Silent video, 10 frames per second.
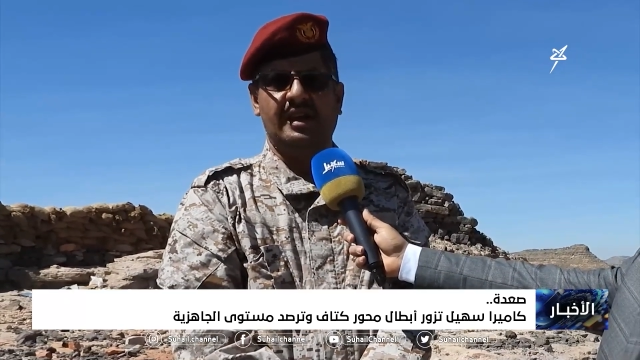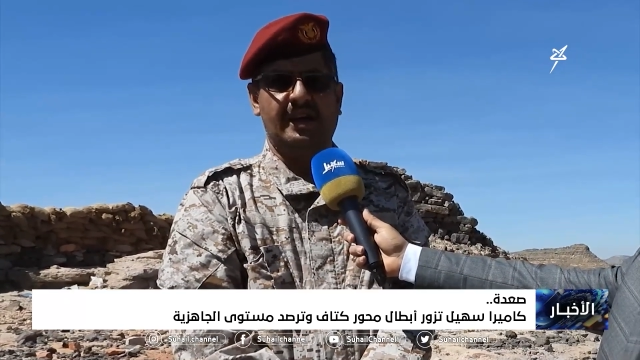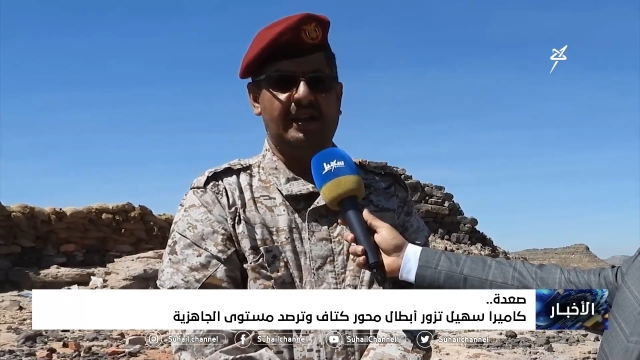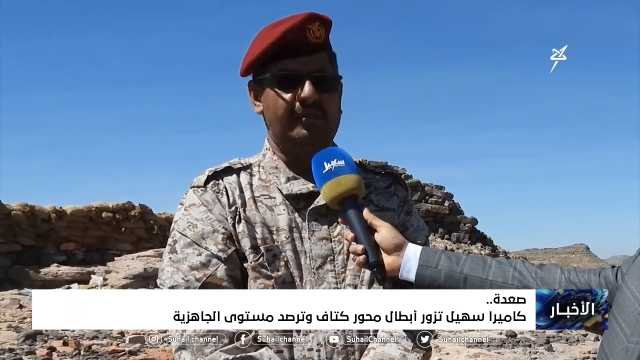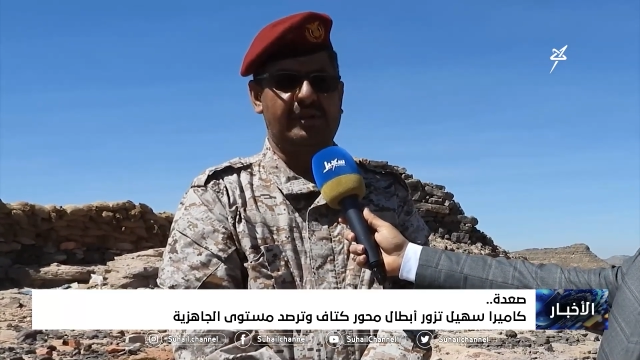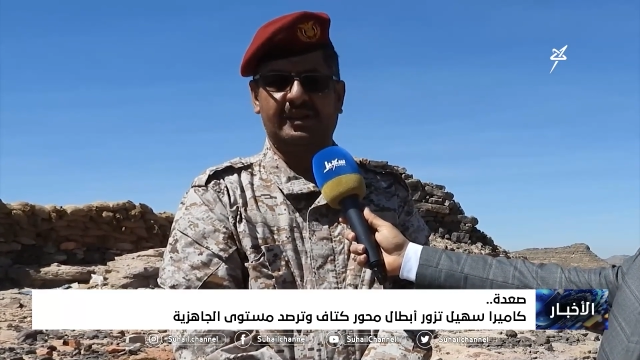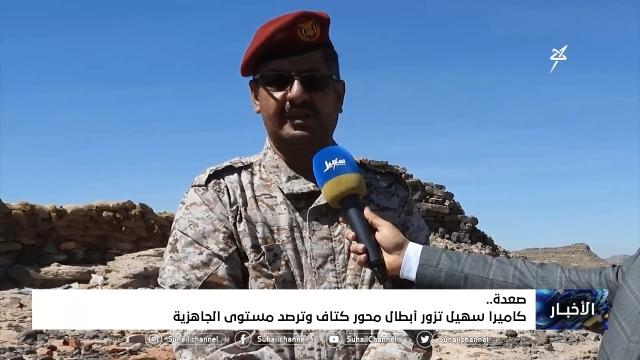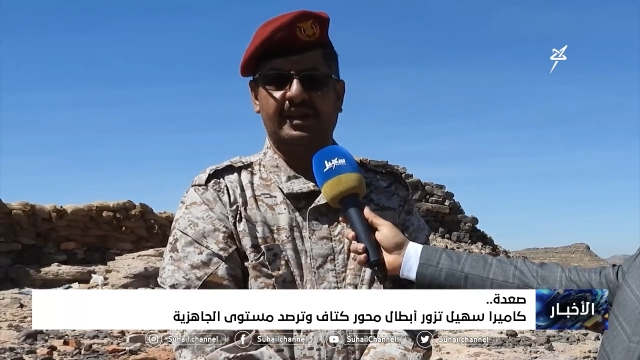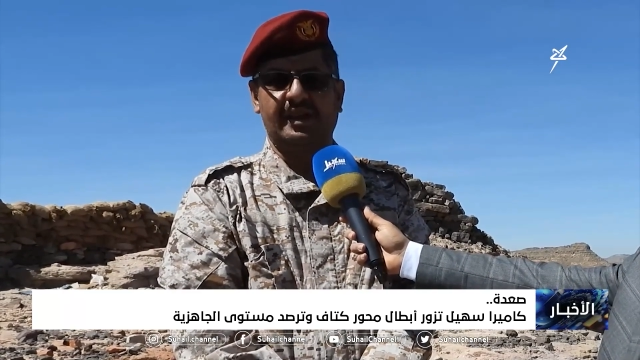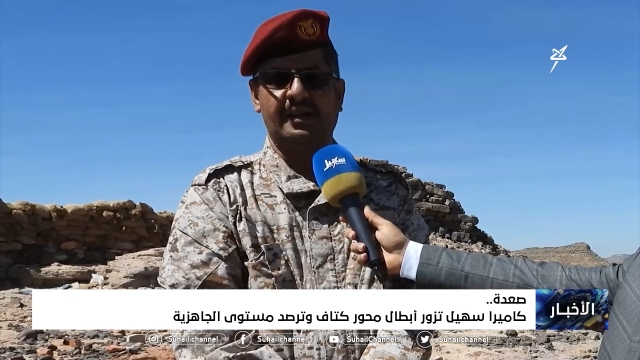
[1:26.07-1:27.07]
على مر
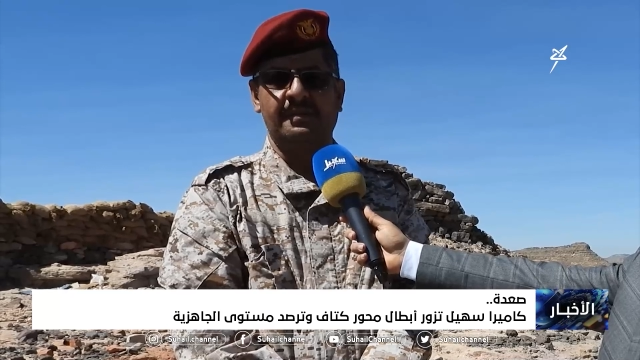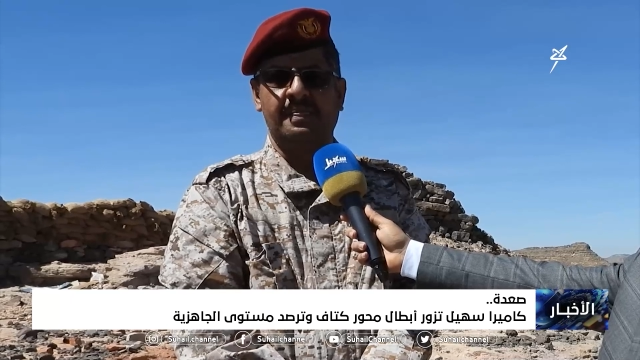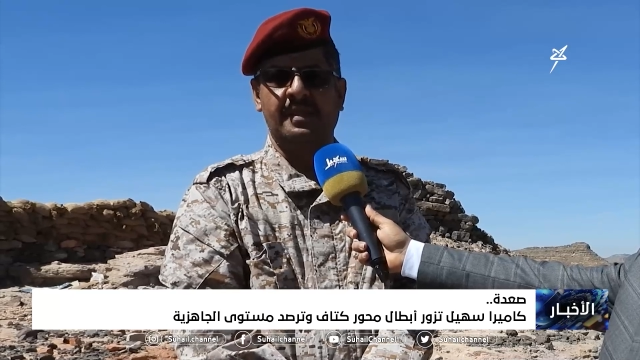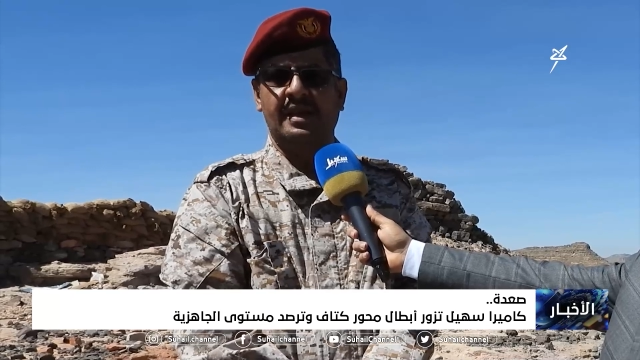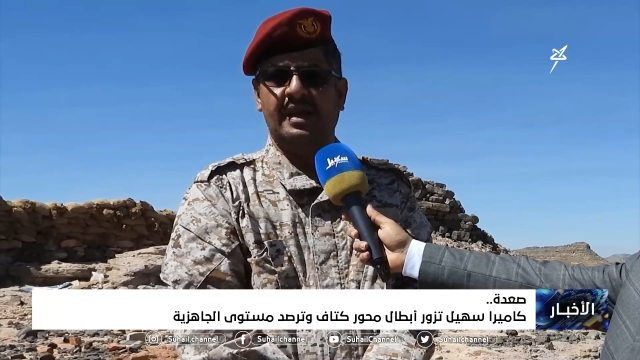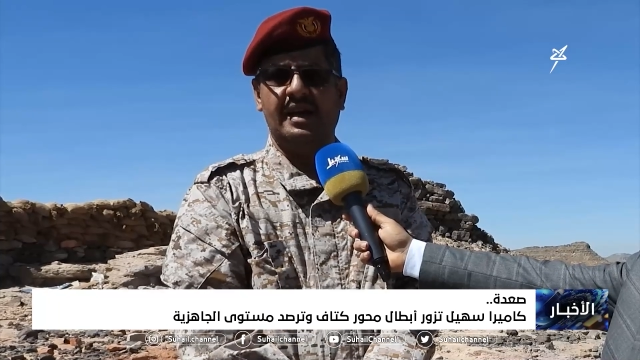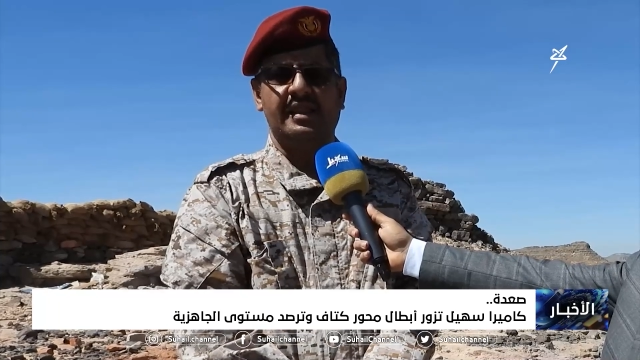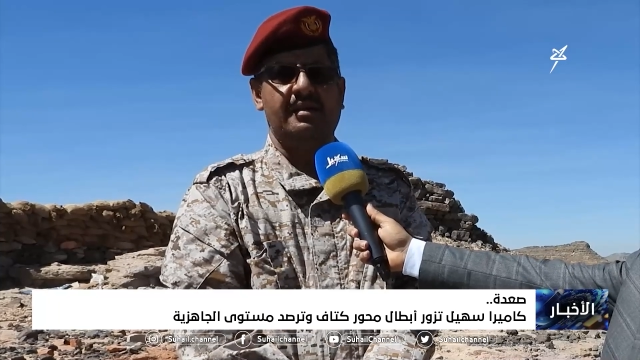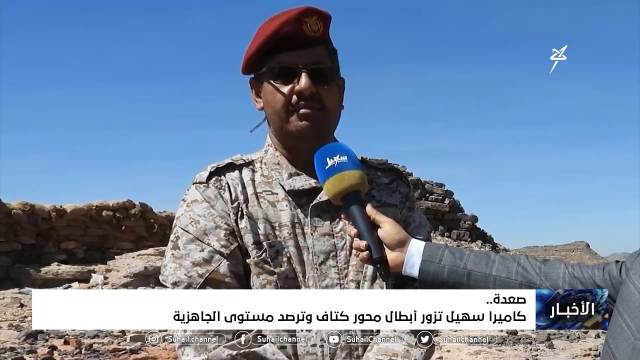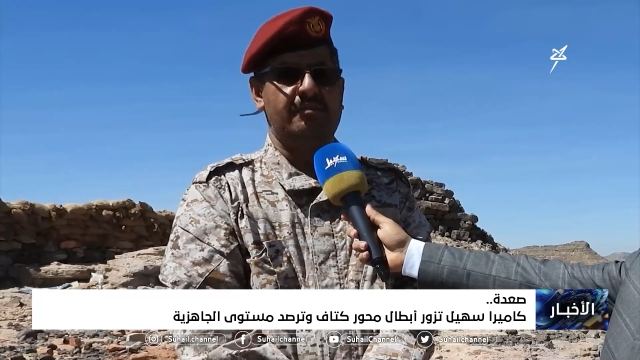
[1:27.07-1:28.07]
التاريخ
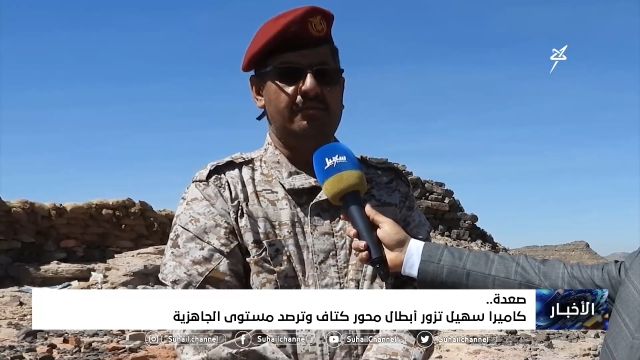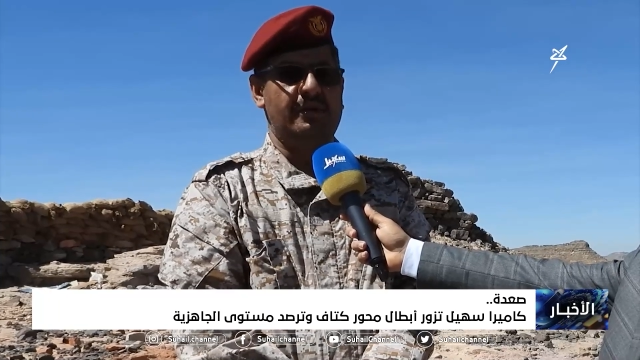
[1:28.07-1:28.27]
هذا